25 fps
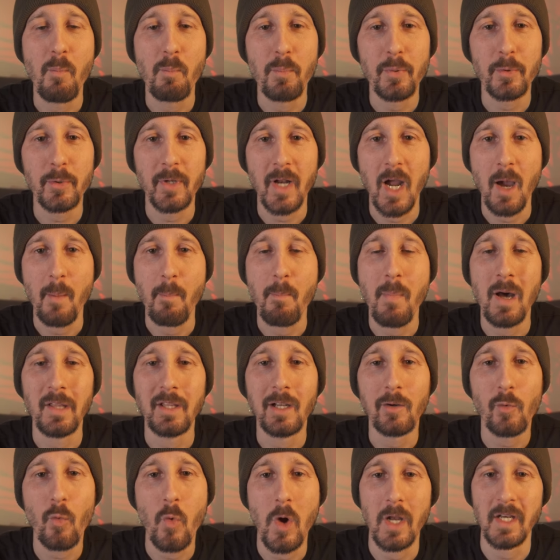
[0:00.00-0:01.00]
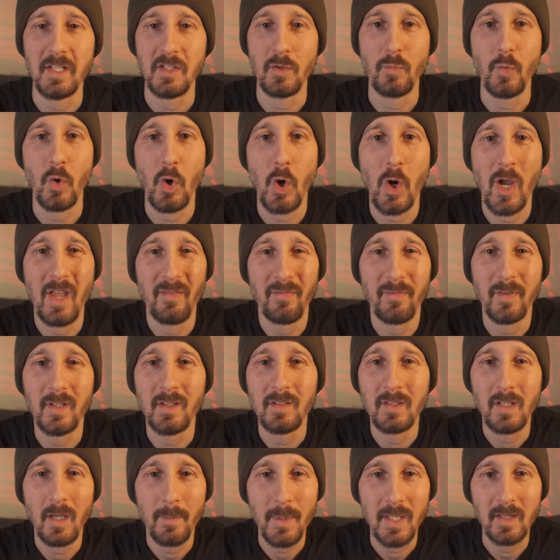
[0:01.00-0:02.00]
è un programma dal quale si può
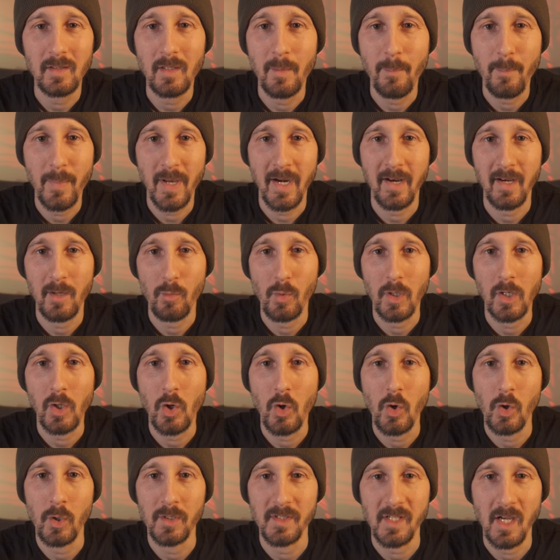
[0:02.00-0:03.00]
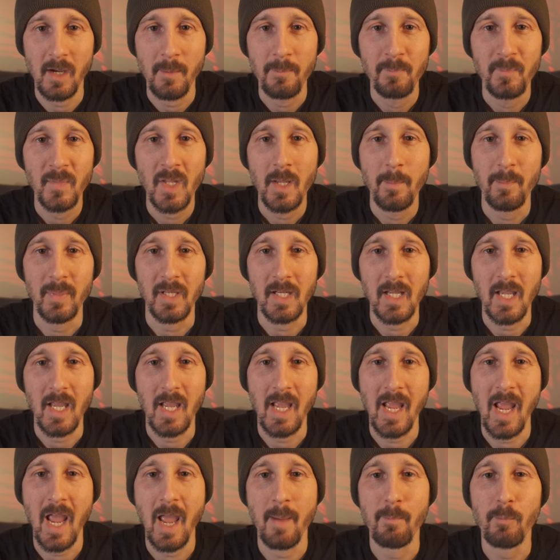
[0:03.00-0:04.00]
effettivamente imparare qualcosa,
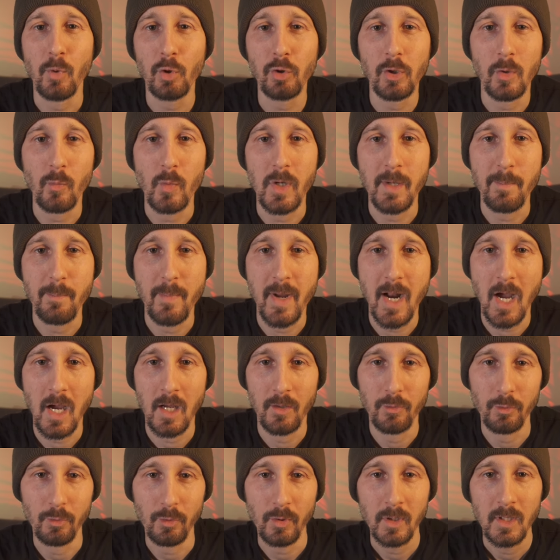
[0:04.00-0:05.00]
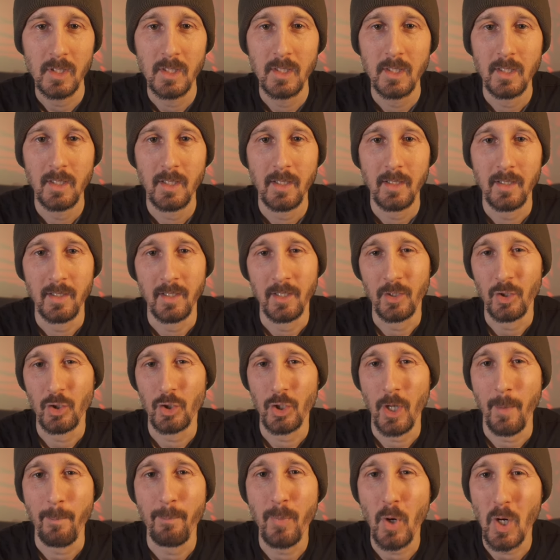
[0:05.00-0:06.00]
perché è molto equilibrato, eh,
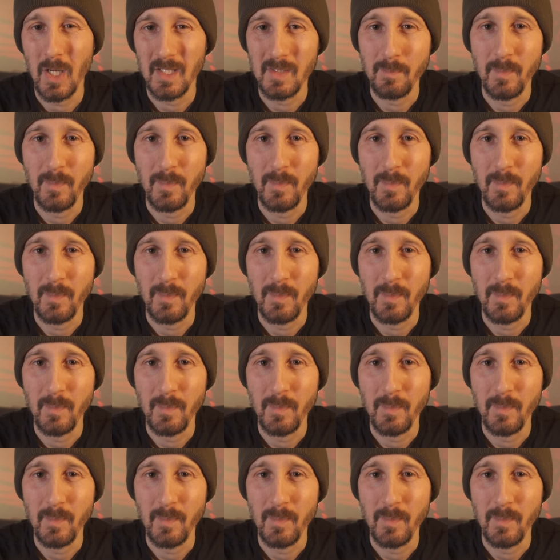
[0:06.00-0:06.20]
c'è poca